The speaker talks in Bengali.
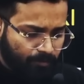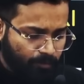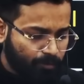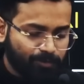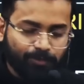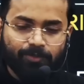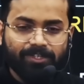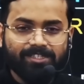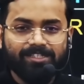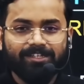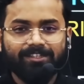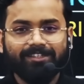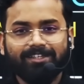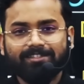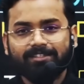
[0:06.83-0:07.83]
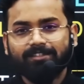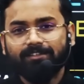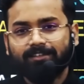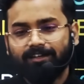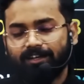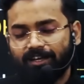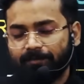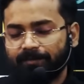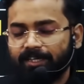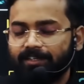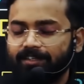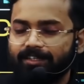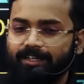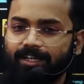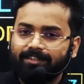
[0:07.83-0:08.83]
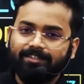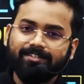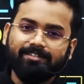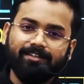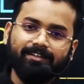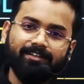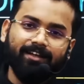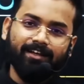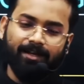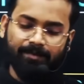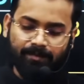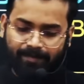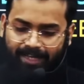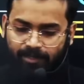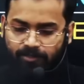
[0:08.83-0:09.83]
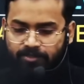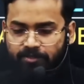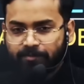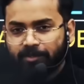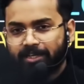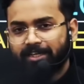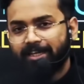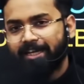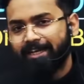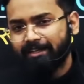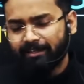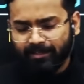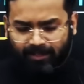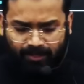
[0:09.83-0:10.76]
প্রচুর রেজাল্ট দিয়েছে আমি নীলাদ্রি স্যার আমি বায়োলজি পড়াই অ্যান্ড